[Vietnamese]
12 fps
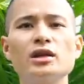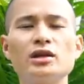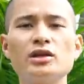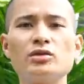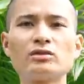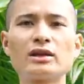
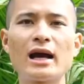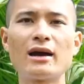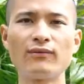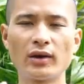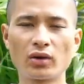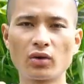thì chúng
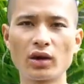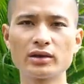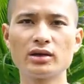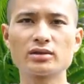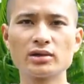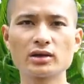ta phải có
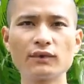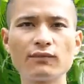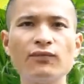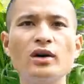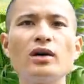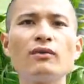được những cái
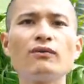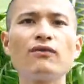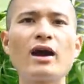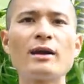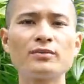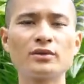phương
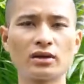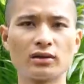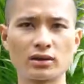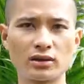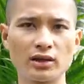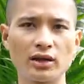pháp thực
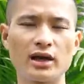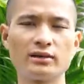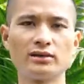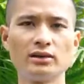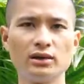hiện